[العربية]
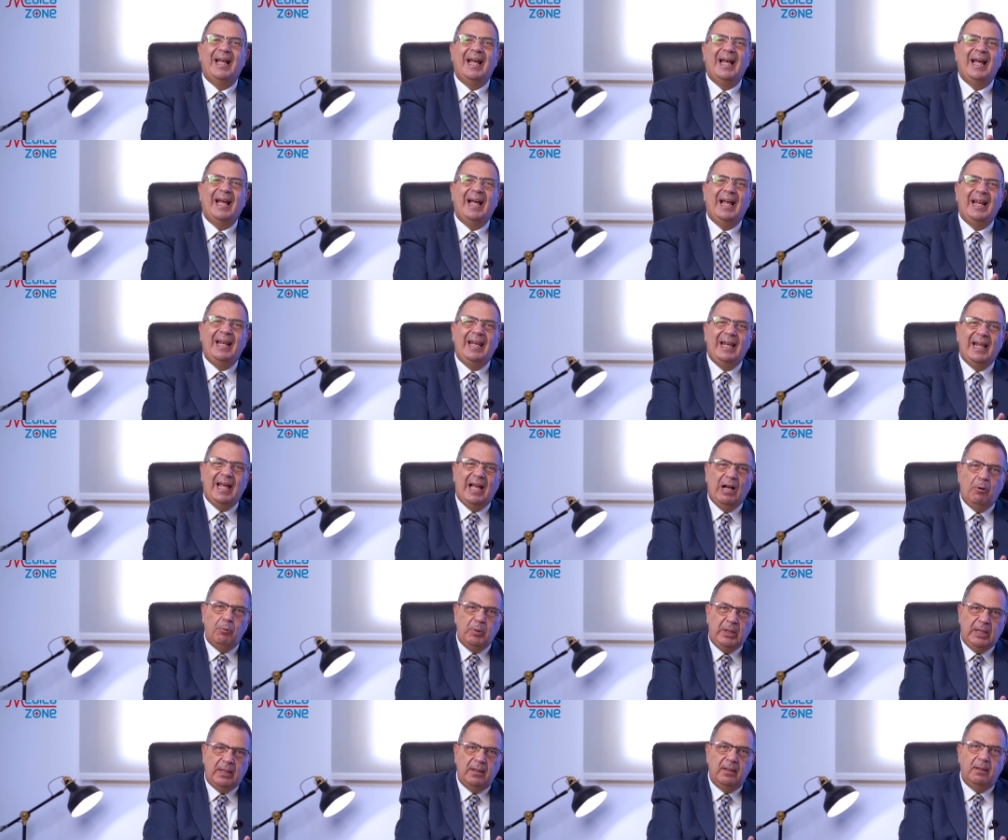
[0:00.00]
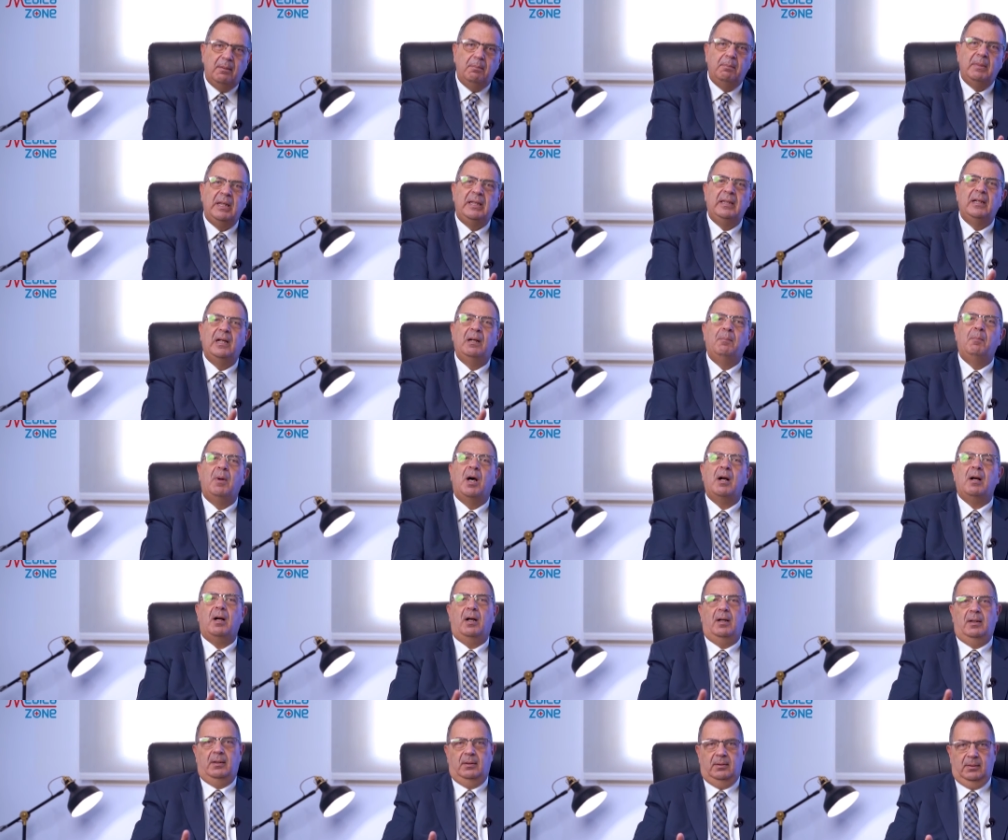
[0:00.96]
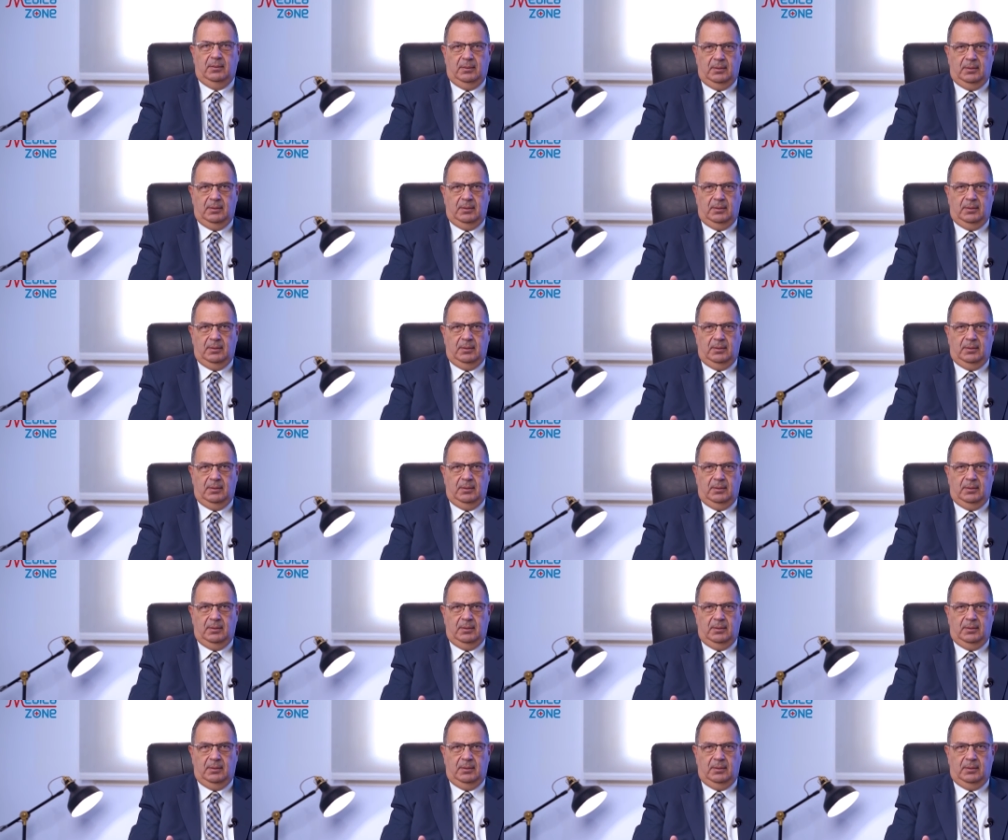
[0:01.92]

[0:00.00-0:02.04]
اقل قوي من المراه